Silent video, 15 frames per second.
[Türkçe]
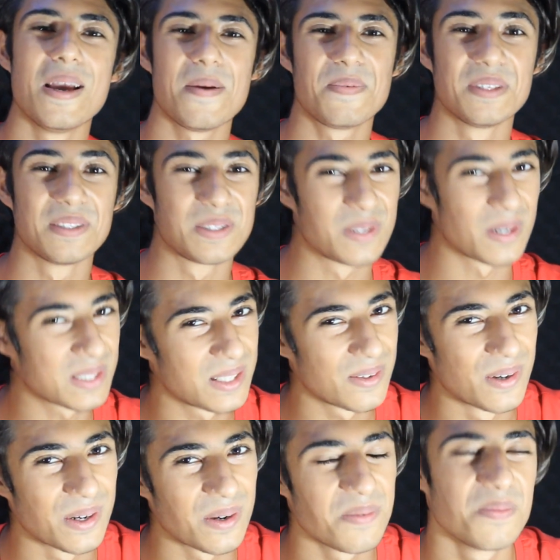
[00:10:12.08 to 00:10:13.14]
Hepinizi çok
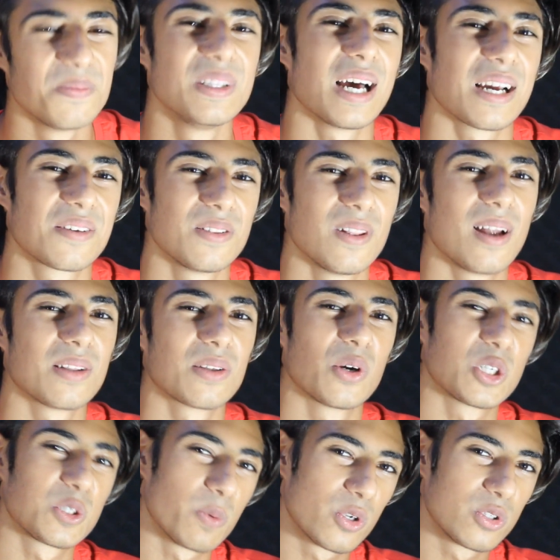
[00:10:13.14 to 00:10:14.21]
seviyorum. Bir dahaki videolarda
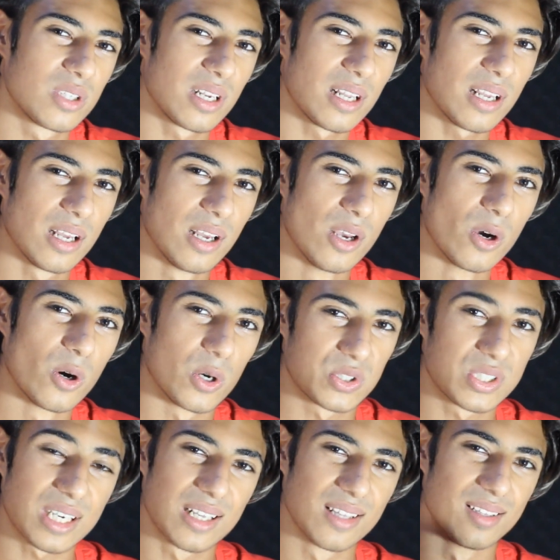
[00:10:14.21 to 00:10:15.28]
görüşmek üzere.
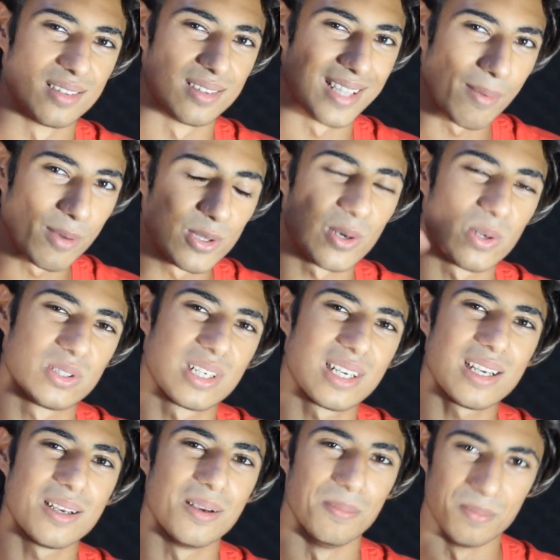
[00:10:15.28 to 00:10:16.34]
Hoşçakalın demeden
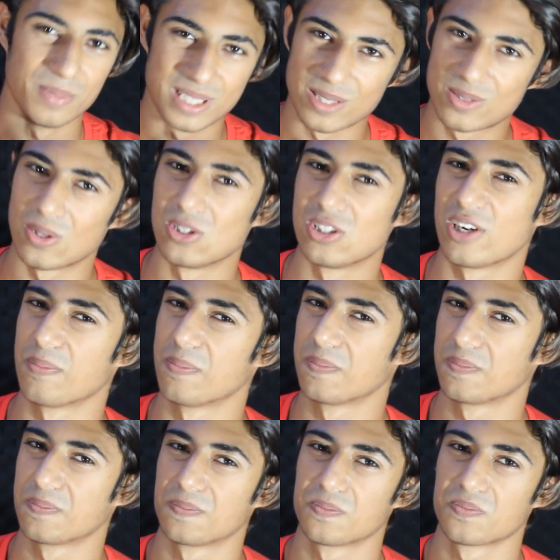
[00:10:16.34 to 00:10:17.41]
önce bir şey söyleyeceğim
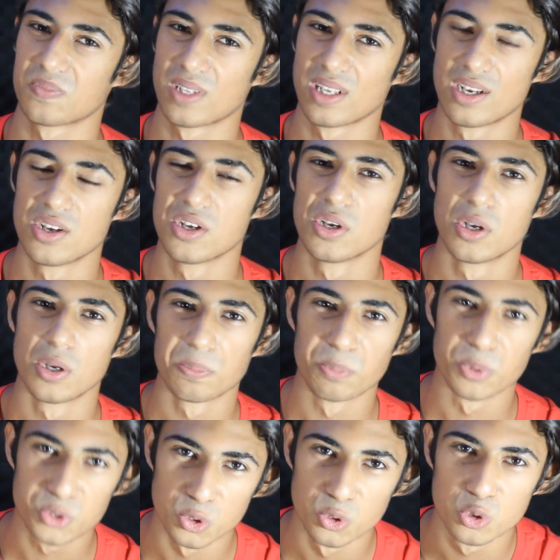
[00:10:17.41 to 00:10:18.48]

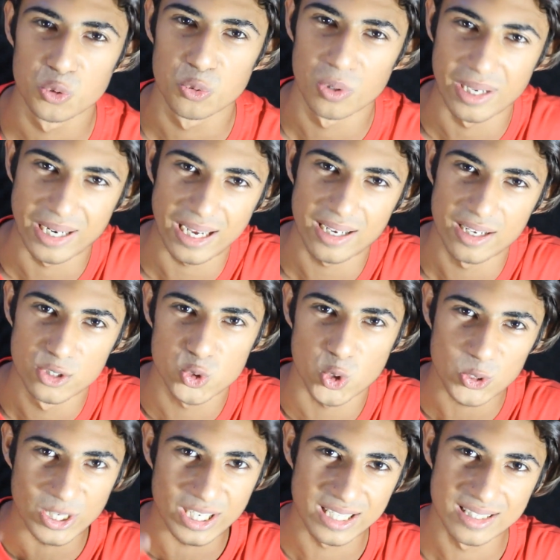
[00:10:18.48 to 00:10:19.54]
bütün YouTuber'lara
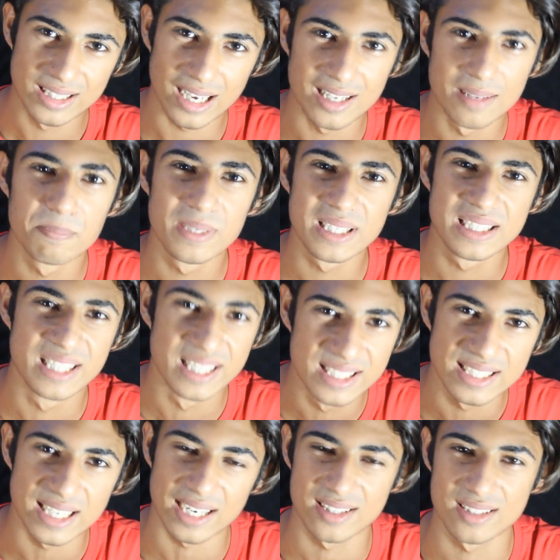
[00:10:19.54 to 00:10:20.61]
çok yakında bir
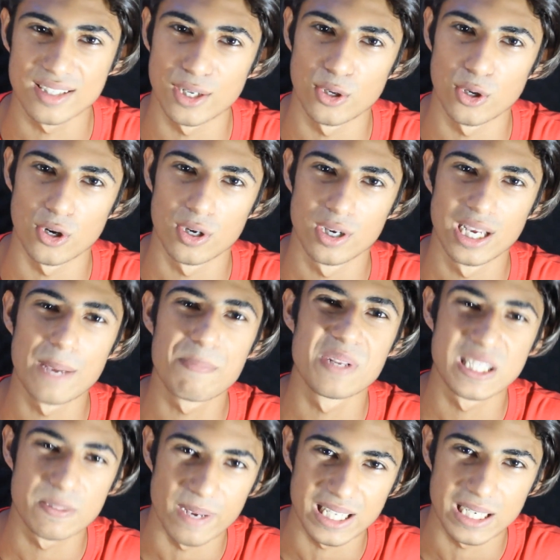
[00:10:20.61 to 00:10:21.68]
diz şarkısı geliyor.
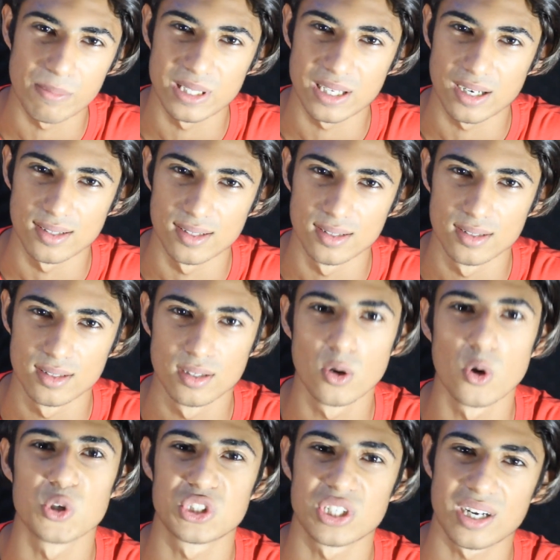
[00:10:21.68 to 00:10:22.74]
Hepiniz beklemede kalın.
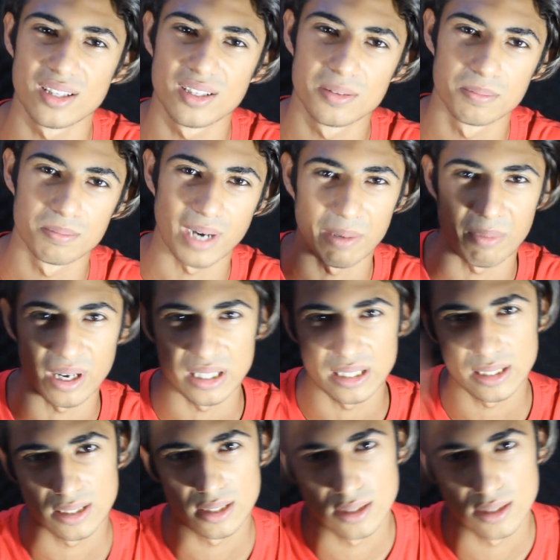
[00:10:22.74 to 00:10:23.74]
Hoşçakalın. Bay bay.